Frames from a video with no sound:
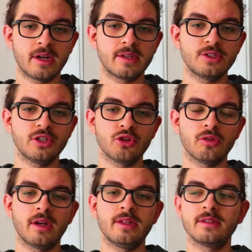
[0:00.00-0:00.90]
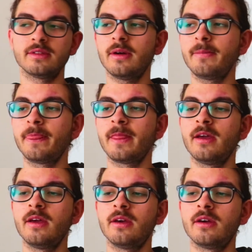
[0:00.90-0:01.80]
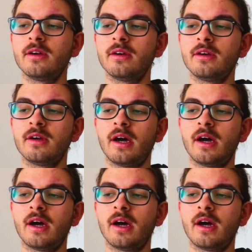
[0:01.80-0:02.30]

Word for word: Erzincan dolaylarında. E,